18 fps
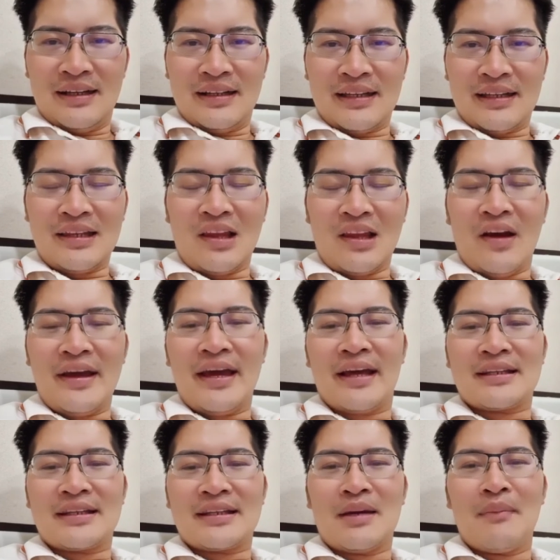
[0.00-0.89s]
นั้นร้อยเอ
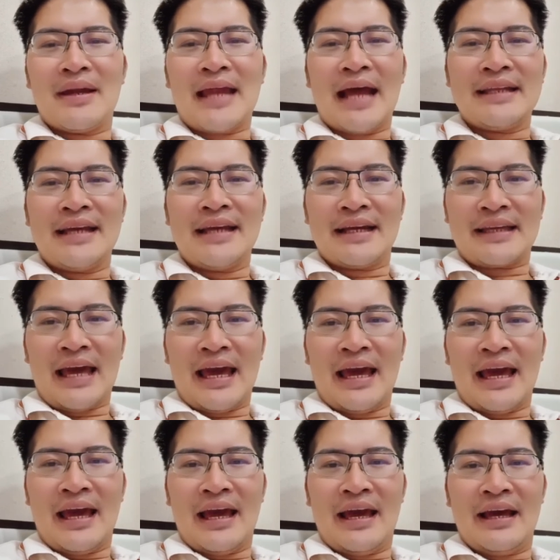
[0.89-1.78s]
กธรรมนัสเนี่ยแก
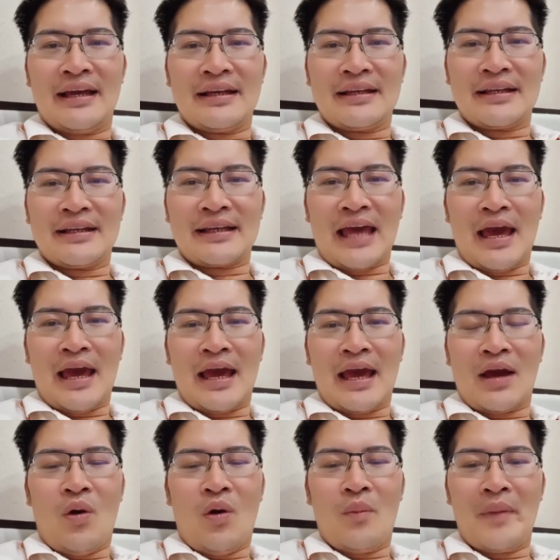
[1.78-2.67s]
แก
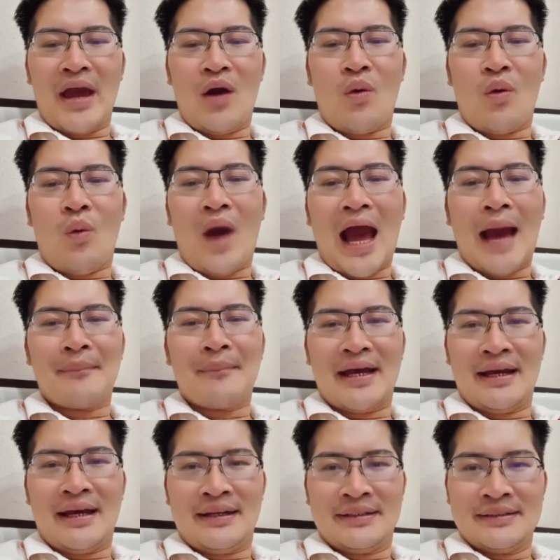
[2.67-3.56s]
คงไม่เอาความ
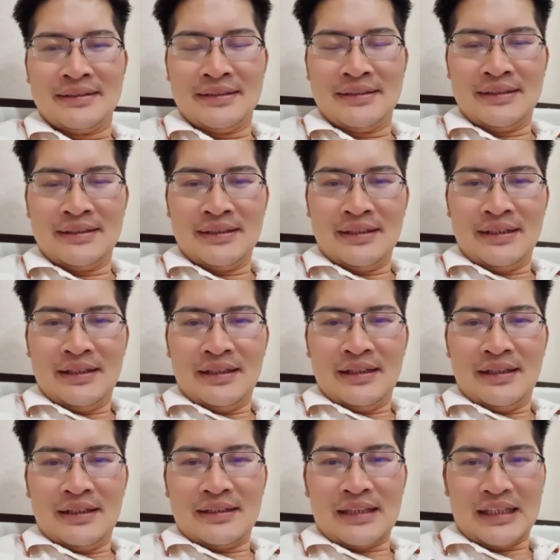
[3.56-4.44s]
นะ
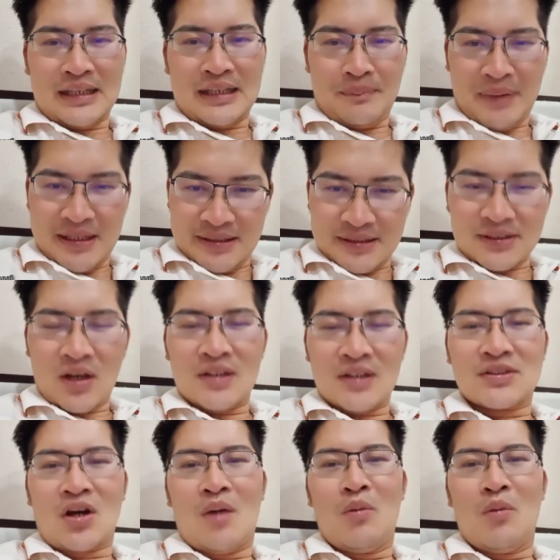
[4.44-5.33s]
แต่ถ้าเป็นส
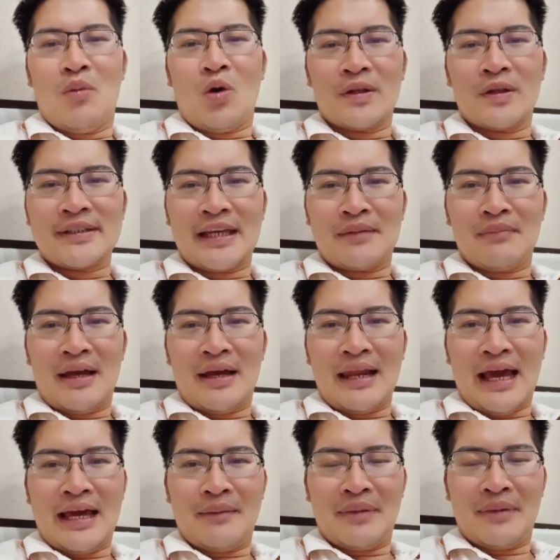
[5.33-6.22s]
สมงคลกิจเมื่อไห
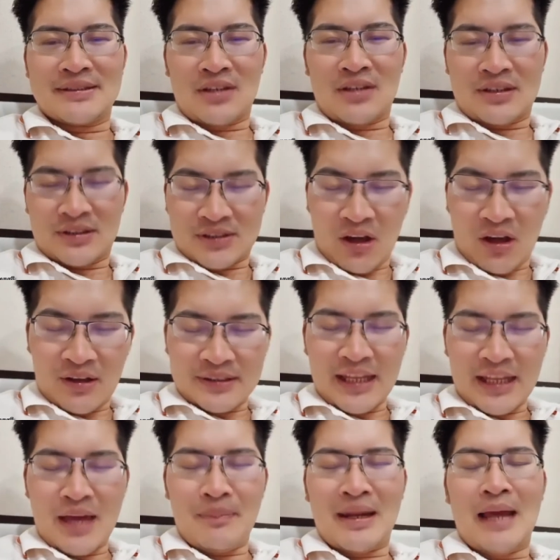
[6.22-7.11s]
ร่เป็นสส
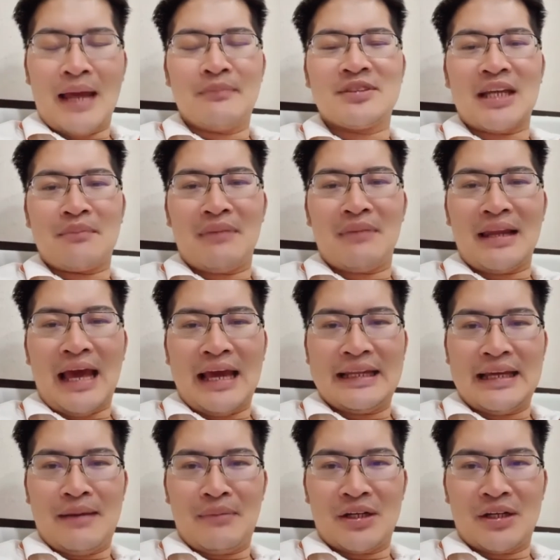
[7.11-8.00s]
เต้พระรามเจ็ดเมื่อไหร่
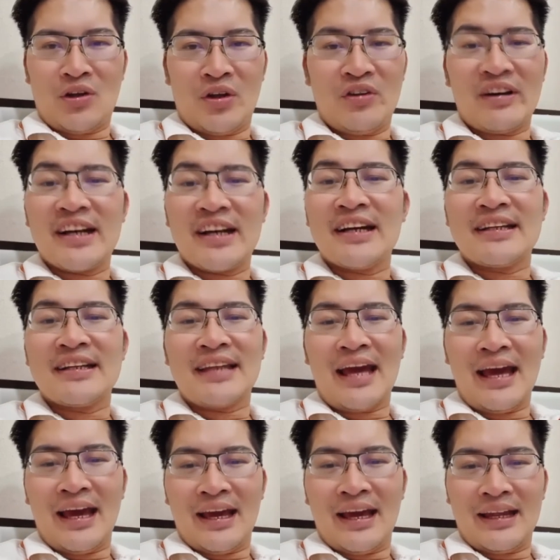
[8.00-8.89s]
เนี่ยมึงโดนเอาคืน
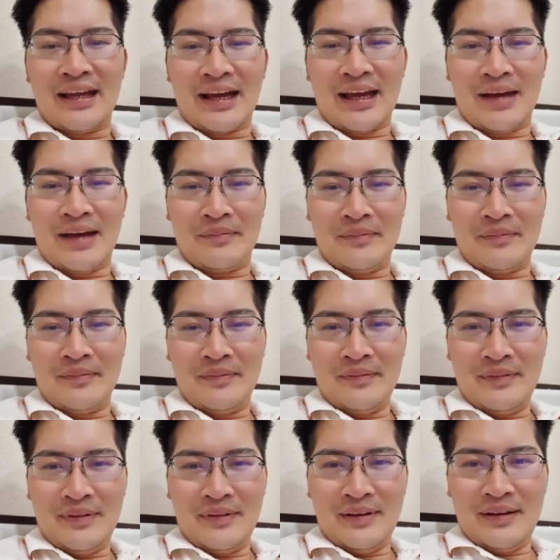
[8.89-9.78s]
แน่นะครับ
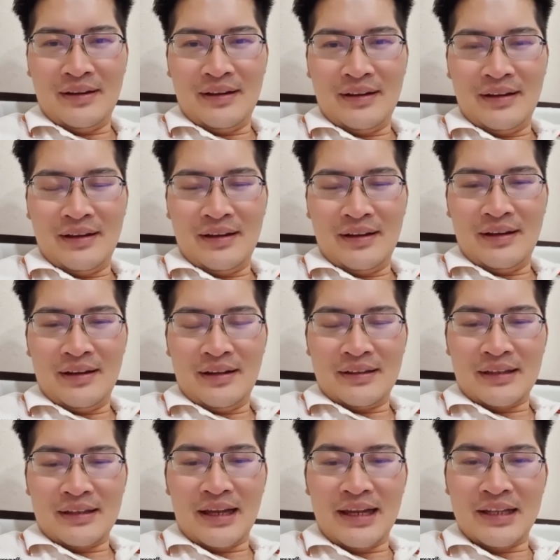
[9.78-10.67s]

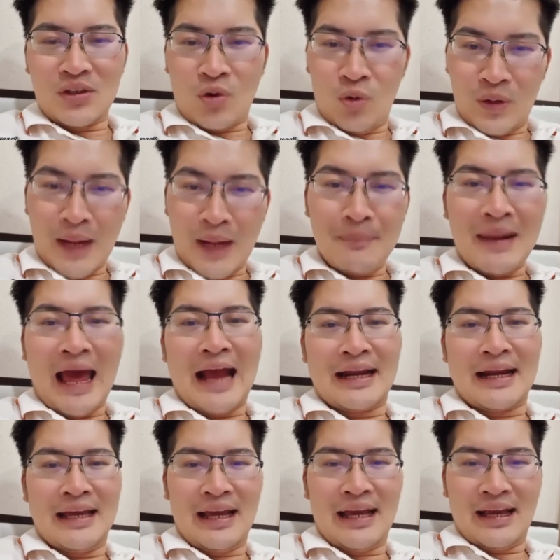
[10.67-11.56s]
ถ้าเล่นกูรับหลัง
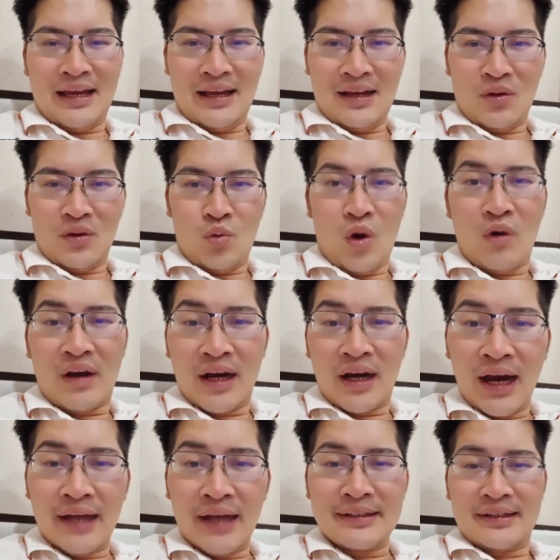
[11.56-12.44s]
เนี่ยกูเอา
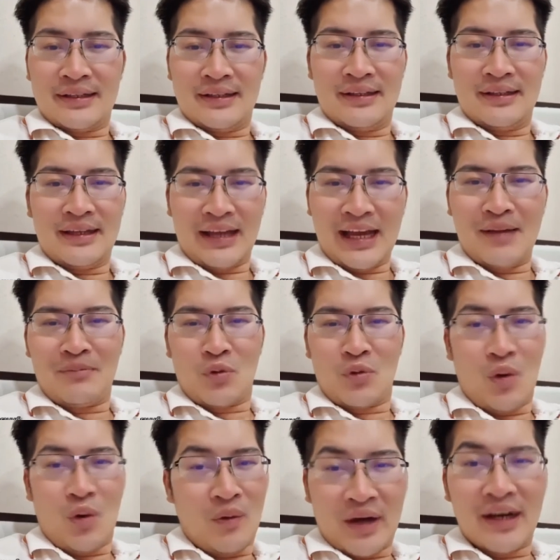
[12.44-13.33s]
คืนนะครับ
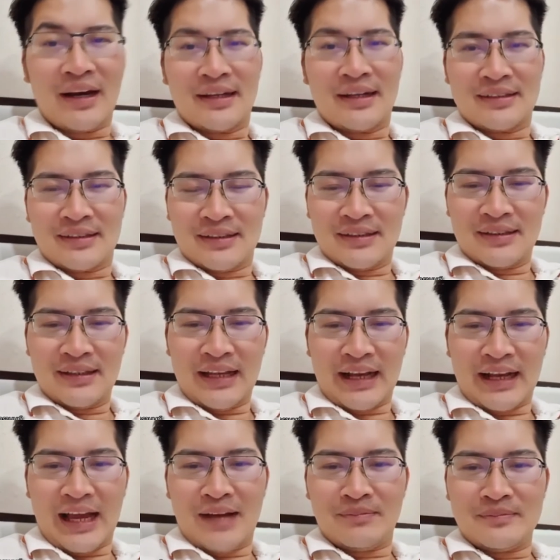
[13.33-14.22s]
กูเอาคืน
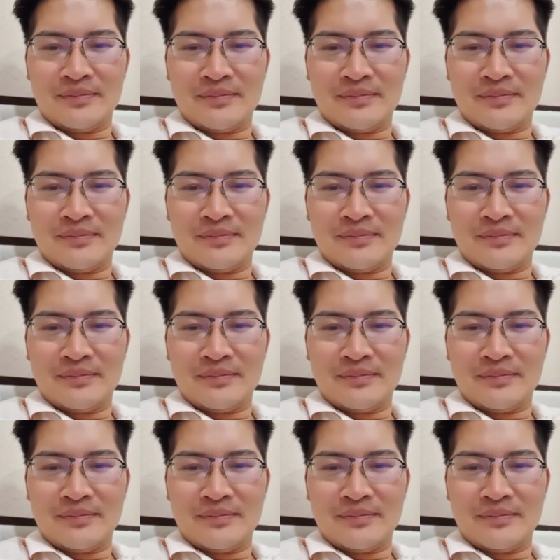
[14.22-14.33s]
นะครับ